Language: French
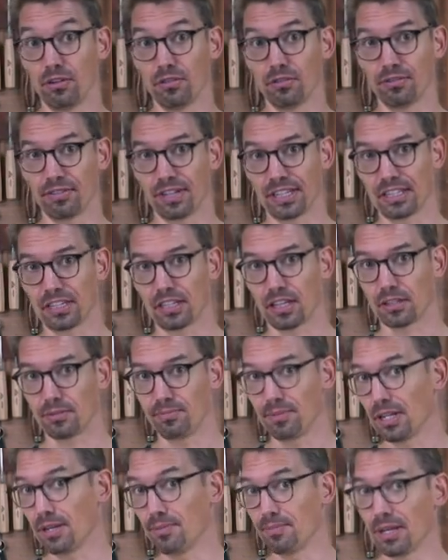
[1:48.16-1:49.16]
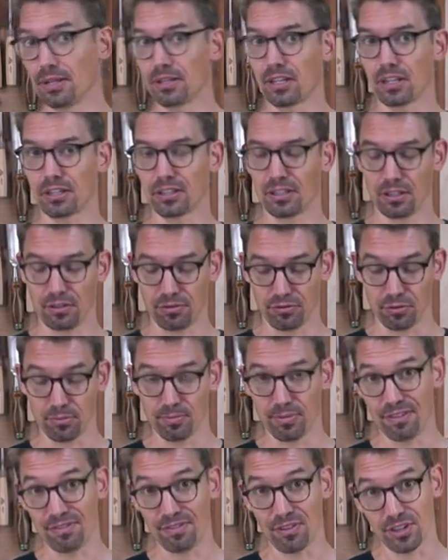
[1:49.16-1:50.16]
en 24 mm qui font
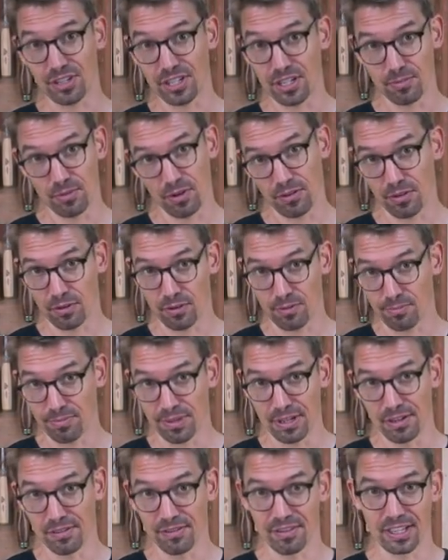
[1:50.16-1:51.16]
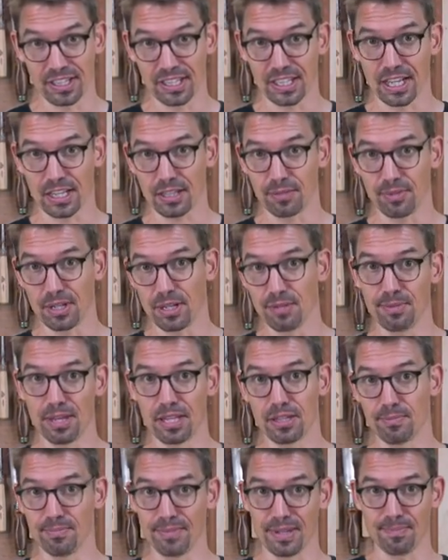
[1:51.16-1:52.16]
pas forcément pile 24 mm,
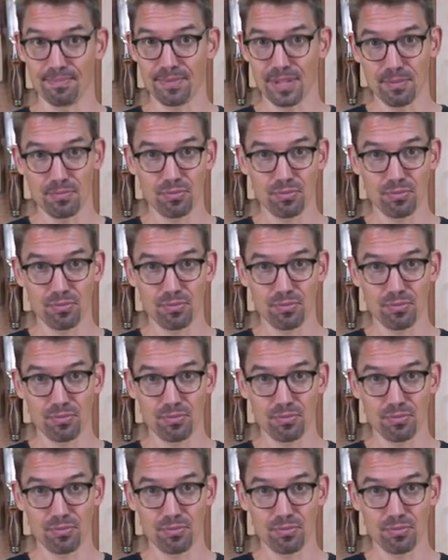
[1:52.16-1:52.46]
mais un petit